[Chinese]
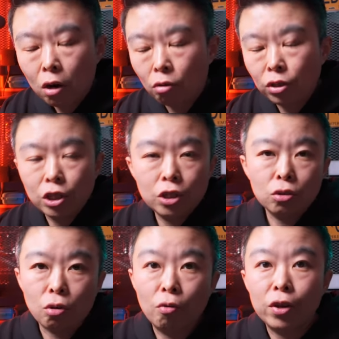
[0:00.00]
后期
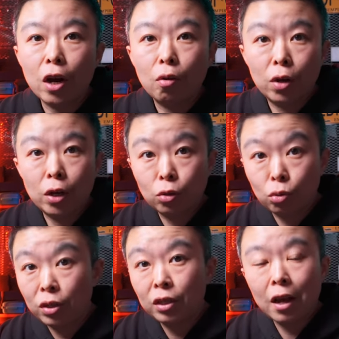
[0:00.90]
同样会
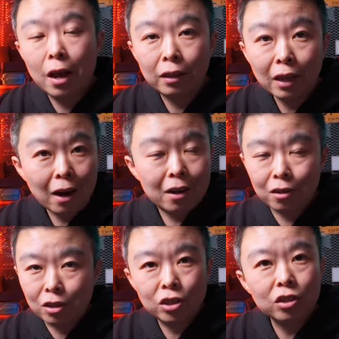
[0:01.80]
存在大
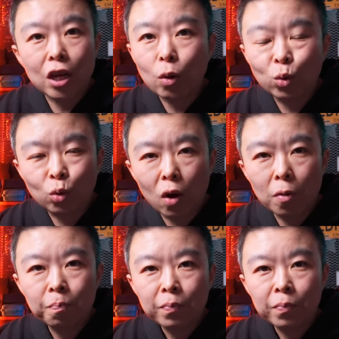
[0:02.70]
量的清洁工作。